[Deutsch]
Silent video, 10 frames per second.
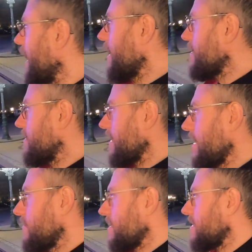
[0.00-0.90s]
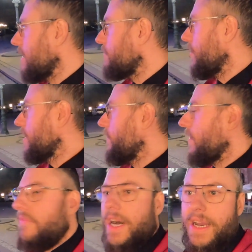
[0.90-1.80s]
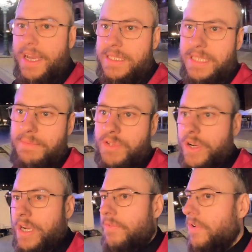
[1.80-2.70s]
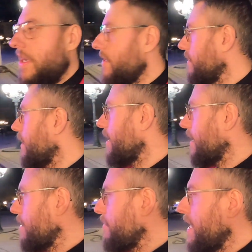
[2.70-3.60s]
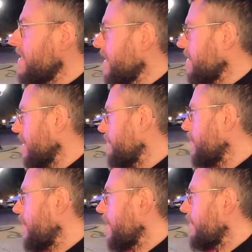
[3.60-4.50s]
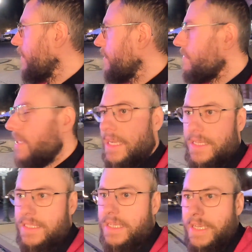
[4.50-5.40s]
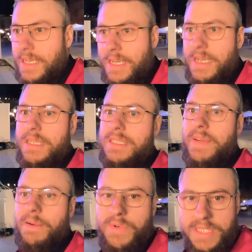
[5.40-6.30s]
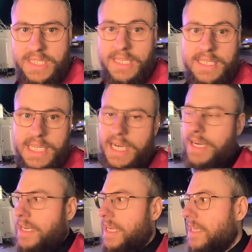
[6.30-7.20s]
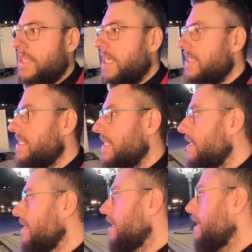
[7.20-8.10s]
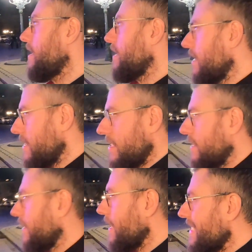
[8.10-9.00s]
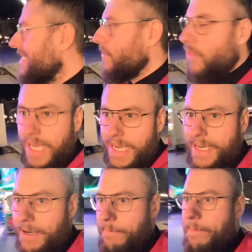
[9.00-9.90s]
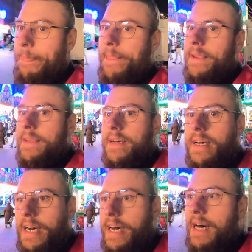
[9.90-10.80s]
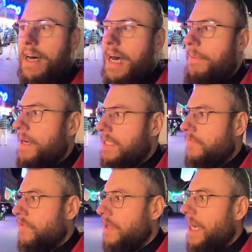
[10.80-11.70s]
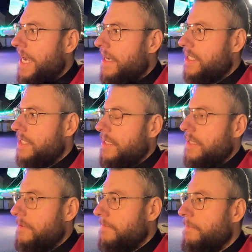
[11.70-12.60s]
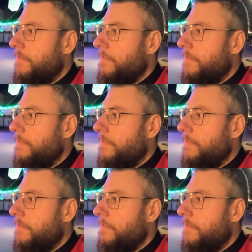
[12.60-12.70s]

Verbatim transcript: alles so extrem teuer geworden, Ware extrem teuer geworden, Energiepreise extrem teuer geworden und alles. Deswegen muss ich dieses Jahr knackig anziehen. Ist, ist so leider, äh, aber es wurde eigentlich in,